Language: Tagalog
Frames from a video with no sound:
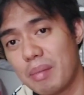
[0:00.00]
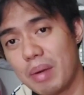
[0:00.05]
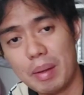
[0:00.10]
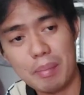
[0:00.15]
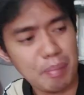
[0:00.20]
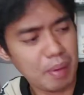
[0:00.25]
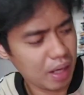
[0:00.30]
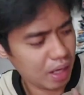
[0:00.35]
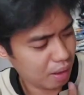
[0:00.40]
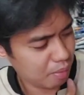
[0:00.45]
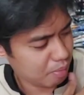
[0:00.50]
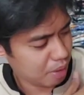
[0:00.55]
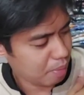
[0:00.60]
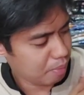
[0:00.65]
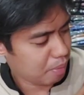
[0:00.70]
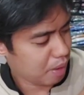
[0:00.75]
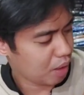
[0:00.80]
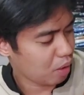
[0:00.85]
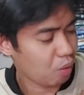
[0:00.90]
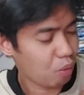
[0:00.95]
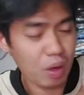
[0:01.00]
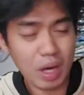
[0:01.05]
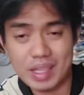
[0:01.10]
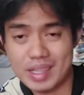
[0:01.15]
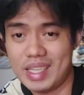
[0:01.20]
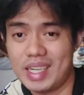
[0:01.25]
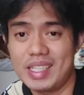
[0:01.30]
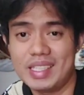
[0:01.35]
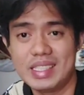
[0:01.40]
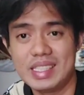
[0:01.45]
may para may
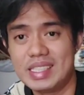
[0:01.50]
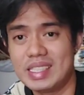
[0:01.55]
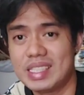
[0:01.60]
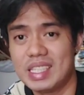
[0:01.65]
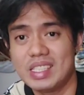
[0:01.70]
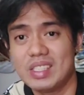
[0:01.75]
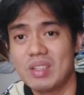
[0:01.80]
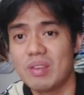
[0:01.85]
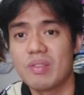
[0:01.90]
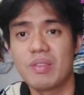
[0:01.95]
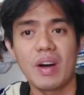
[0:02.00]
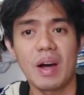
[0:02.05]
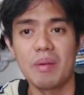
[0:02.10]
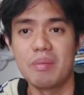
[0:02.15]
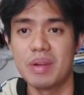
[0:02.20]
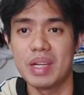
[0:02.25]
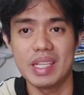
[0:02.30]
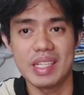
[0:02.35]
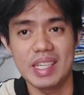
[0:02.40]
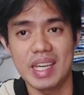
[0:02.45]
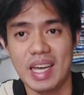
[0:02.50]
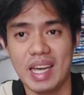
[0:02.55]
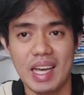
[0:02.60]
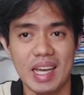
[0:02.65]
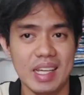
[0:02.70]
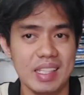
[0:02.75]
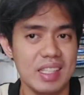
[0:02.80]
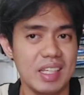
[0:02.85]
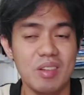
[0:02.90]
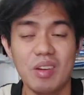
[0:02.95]
pagka-water resistance yung fabric niya.
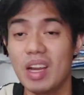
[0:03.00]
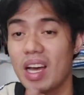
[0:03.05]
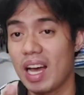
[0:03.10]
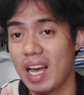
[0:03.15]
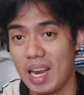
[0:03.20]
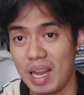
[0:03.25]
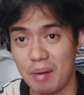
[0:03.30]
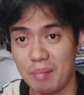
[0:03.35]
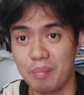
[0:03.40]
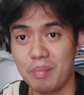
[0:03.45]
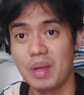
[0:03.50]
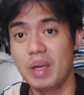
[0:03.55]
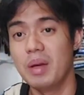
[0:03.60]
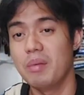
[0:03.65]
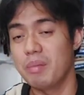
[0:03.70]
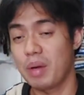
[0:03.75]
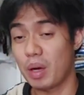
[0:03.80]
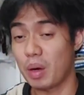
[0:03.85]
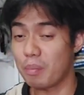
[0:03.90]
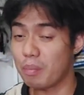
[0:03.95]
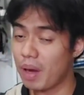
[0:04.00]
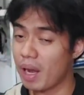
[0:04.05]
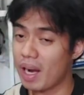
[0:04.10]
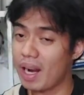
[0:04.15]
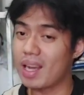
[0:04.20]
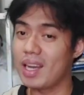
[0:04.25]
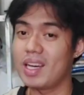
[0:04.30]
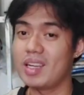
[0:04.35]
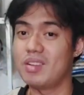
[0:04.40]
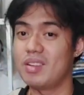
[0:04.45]
Hindi ko lang alam. Pero
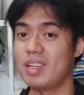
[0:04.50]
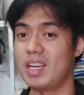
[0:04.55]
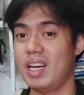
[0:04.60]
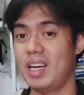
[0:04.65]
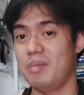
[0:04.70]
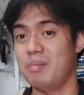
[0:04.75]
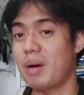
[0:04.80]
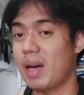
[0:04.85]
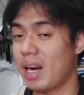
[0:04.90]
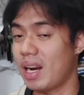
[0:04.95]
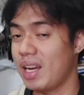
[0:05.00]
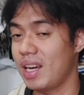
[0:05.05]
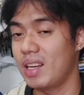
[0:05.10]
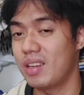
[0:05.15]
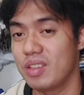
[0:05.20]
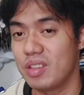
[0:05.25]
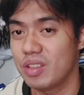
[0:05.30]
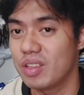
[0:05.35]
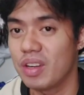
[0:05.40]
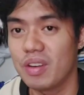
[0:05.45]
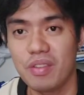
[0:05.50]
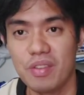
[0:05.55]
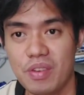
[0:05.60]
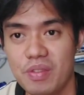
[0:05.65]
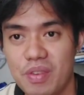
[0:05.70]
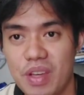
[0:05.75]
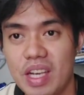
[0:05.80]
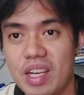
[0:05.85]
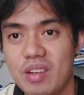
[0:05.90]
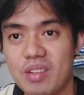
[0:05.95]
parang ganun, ang, parang ganun yung
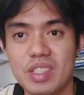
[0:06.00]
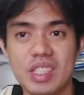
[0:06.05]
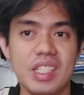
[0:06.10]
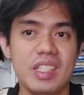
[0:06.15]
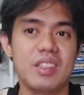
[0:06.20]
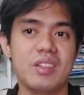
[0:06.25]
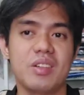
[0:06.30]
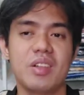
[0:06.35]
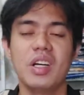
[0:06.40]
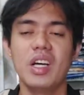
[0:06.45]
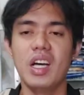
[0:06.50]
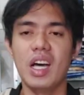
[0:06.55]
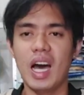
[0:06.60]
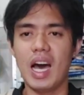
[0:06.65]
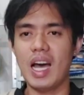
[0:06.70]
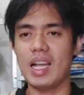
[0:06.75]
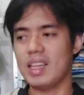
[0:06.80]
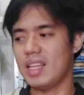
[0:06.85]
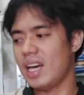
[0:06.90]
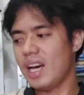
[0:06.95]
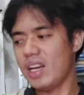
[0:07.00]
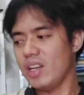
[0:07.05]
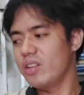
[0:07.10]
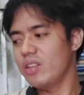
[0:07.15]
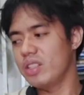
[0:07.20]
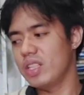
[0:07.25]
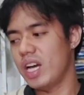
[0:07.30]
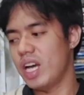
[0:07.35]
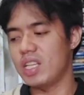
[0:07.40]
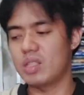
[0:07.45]
nafe-feel ko dito. At
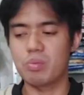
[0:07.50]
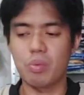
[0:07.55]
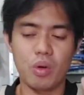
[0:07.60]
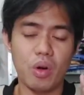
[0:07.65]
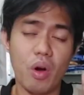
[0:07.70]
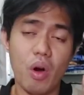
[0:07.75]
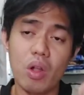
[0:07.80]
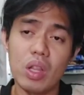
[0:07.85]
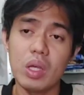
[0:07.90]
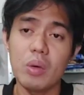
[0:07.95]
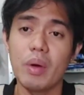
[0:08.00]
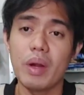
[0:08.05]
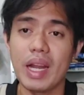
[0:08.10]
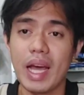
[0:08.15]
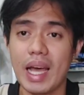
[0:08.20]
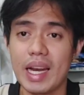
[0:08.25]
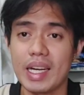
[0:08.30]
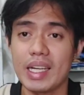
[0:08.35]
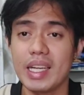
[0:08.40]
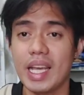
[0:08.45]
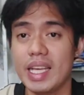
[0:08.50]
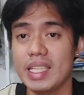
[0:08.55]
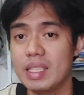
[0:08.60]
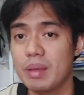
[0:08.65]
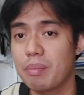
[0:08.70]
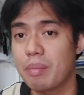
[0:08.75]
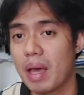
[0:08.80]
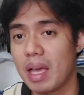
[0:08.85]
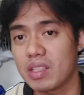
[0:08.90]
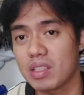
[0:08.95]
ayun guys, for only 180
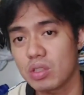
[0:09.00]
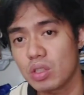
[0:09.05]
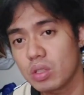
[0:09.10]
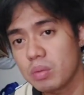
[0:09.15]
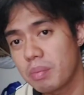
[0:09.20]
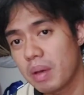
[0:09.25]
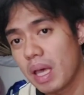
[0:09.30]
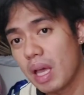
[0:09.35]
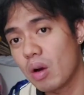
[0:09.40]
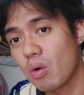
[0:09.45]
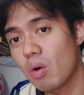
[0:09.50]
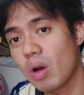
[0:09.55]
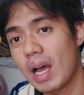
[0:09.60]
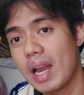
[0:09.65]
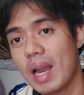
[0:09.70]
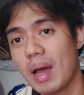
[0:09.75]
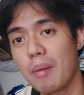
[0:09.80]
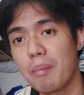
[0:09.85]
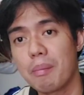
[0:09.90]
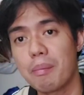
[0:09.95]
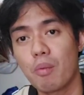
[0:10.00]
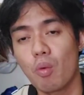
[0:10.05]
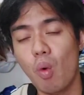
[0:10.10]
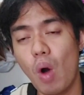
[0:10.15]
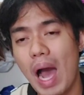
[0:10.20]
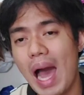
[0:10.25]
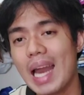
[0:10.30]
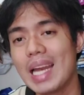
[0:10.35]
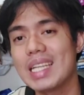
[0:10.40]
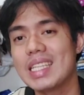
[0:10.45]
pesos, meron ka ng
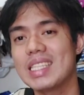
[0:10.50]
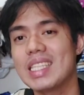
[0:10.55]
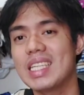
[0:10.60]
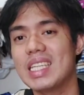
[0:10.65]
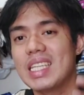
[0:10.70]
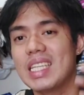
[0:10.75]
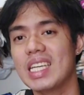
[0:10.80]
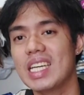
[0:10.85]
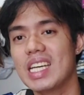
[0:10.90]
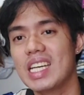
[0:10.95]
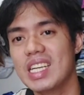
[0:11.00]
quality